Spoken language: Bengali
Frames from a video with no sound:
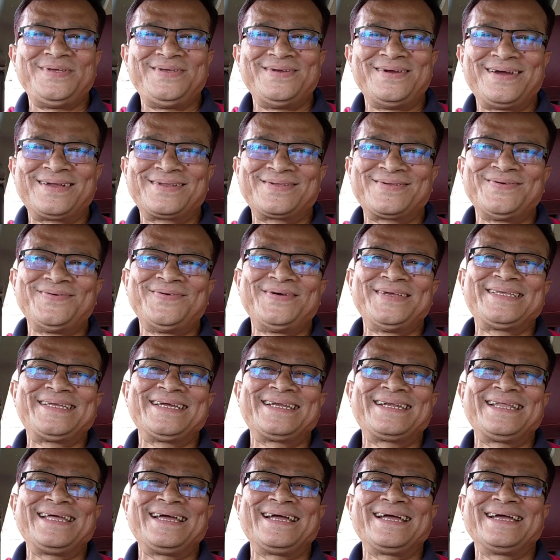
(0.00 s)
বিজয়ের
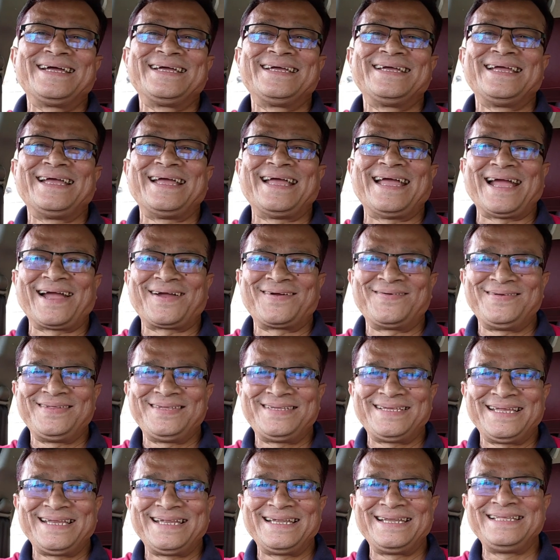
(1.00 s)
শুভেচ্ছাটা
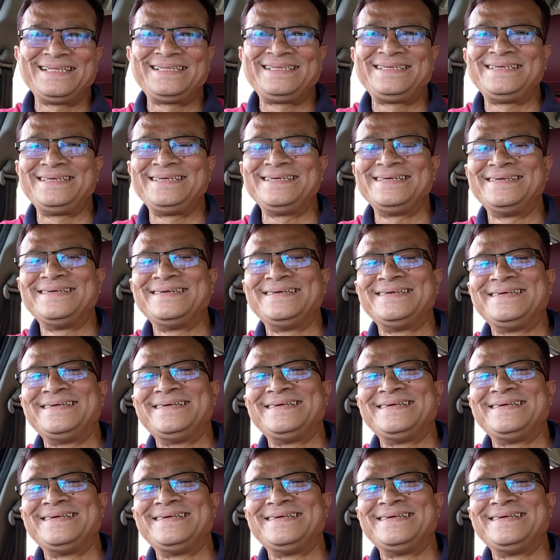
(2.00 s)
এখনই সেরে নিচ্ছি